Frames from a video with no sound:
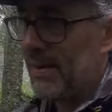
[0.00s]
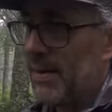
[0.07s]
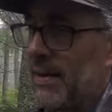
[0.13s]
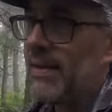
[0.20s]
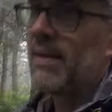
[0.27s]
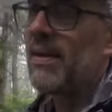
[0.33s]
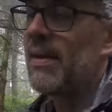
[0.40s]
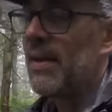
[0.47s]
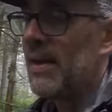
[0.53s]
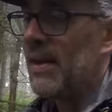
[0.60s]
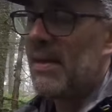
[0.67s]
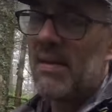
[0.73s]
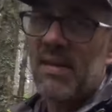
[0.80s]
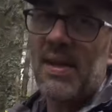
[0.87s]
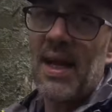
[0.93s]
Tu
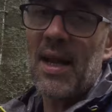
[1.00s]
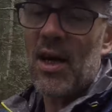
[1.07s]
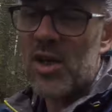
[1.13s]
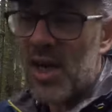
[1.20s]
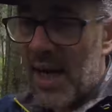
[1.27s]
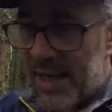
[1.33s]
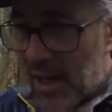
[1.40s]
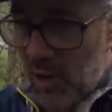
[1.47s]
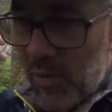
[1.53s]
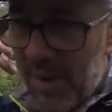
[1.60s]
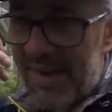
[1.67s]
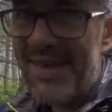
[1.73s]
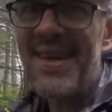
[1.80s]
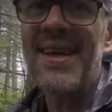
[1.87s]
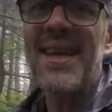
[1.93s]
sais, tout à l'heure, je
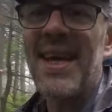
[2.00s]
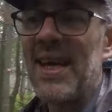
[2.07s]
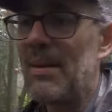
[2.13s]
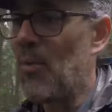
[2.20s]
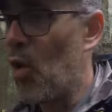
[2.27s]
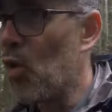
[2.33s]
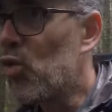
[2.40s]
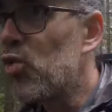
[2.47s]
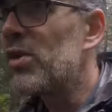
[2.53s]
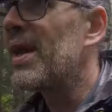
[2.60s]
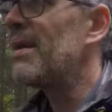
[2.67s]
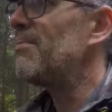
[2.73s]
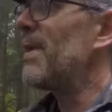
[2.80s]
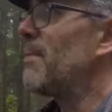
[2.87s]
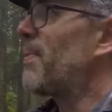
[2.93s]
l'humidité en arrière de mon cou
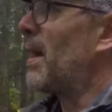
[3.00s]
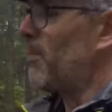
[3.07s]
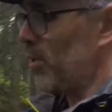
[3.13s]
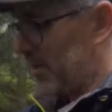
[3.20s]
tellement. Puis en plus,